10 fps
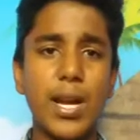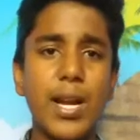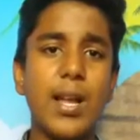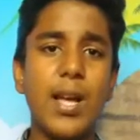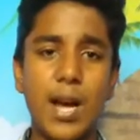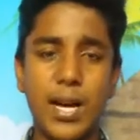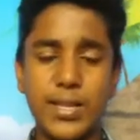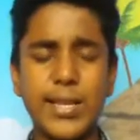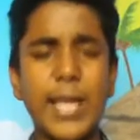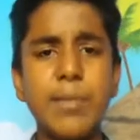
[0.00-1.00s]
ஒரு நாள்
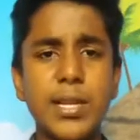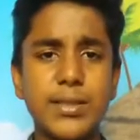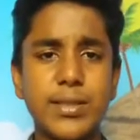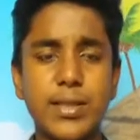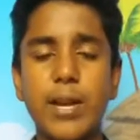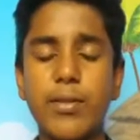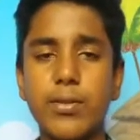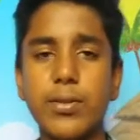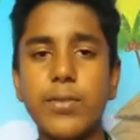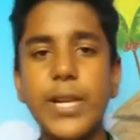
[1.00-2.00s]
அந்த தை மாதத்துல தான்
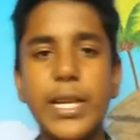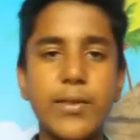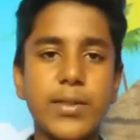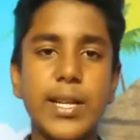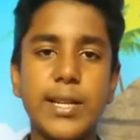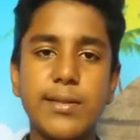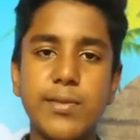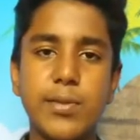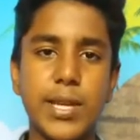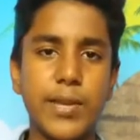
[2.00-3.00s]
அவர் வந்து வீட்டுக்கு வந்து
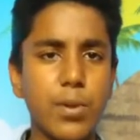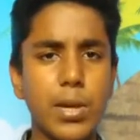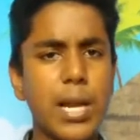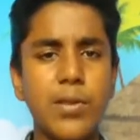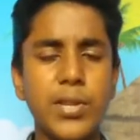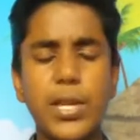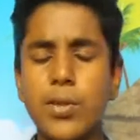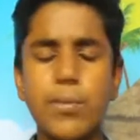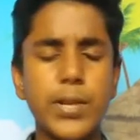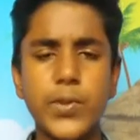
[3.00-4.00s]
எடுத்துட்டு வருவார் இவ்வளவு நாள் வந்து
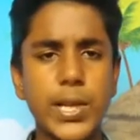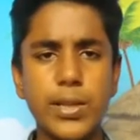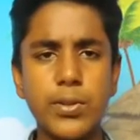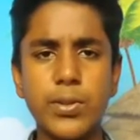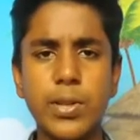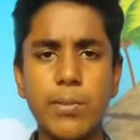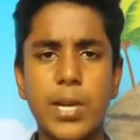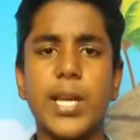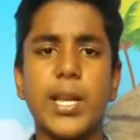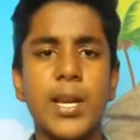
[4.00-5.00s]
எதுவுமே வந்து எடுத்துட்டு வந்திருக்க
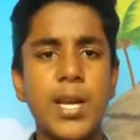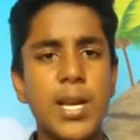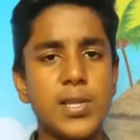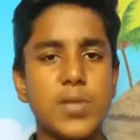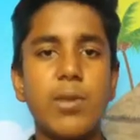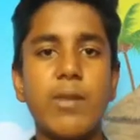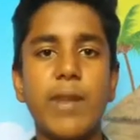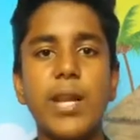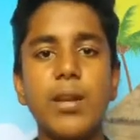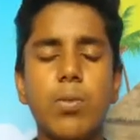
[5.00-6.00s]
மாட்டாரு சும்மா
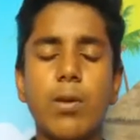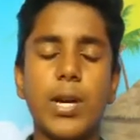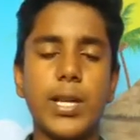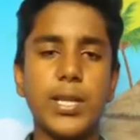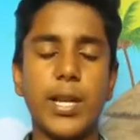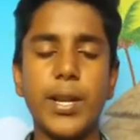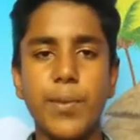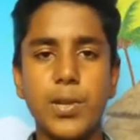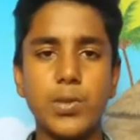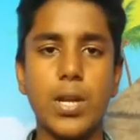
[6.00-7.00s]
வயலுக்கு போவாரு தண்ணி
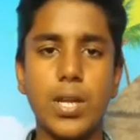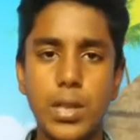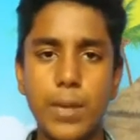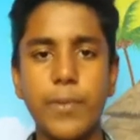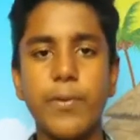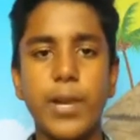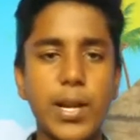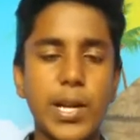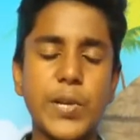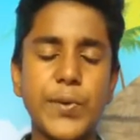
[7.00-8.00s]
பாய்ச்சுவாரு திருப்பி
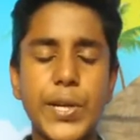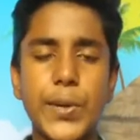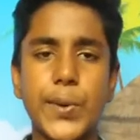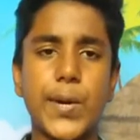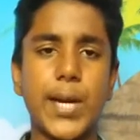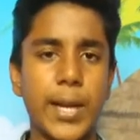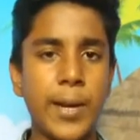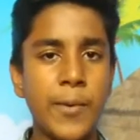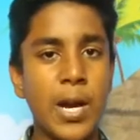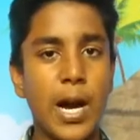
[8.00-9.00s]
வெறுங்கையோட வீட்டுக்கு வருவாரு
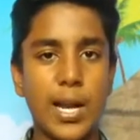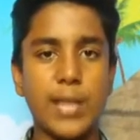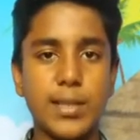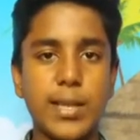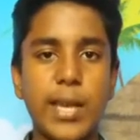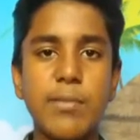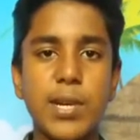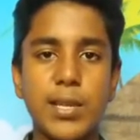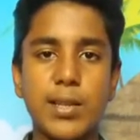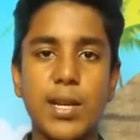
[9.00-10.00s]
ஆனா அந்த தை
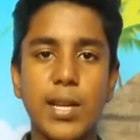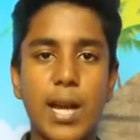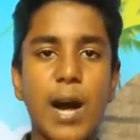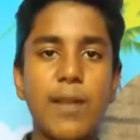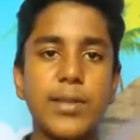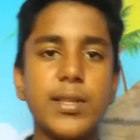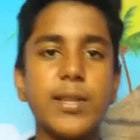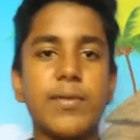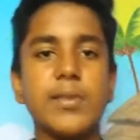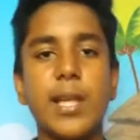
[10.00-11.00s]
மாதம் தான் நான்
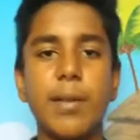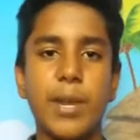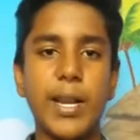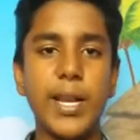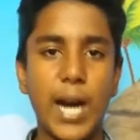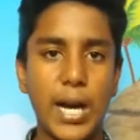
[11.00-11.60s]
வந்து விவசாயம் பண்ணி